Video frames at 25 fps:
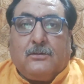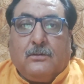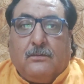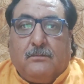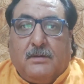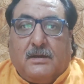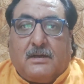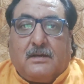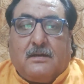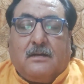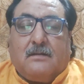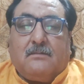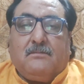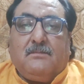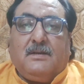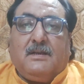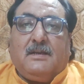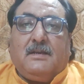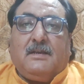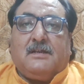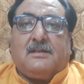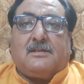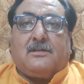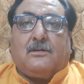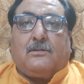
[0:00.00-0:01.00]
शुभ कर्म
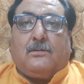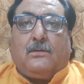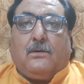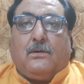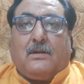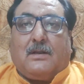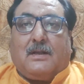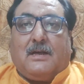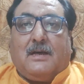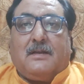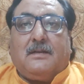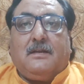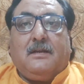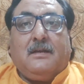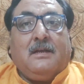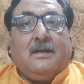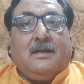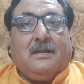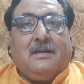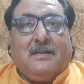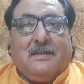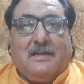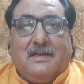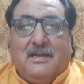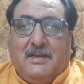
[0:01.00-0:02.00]
इस दौरान
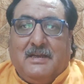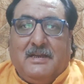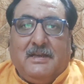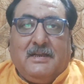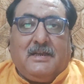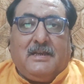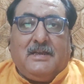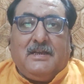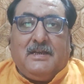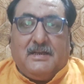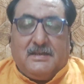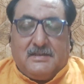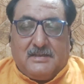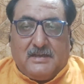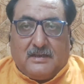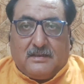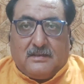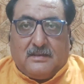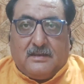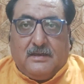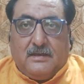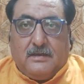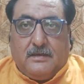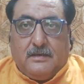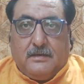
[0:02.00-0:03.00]
नहीं किए
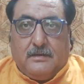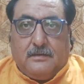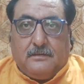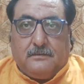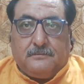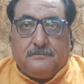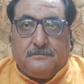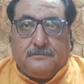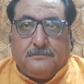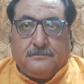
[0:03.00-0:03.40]
जाते हैं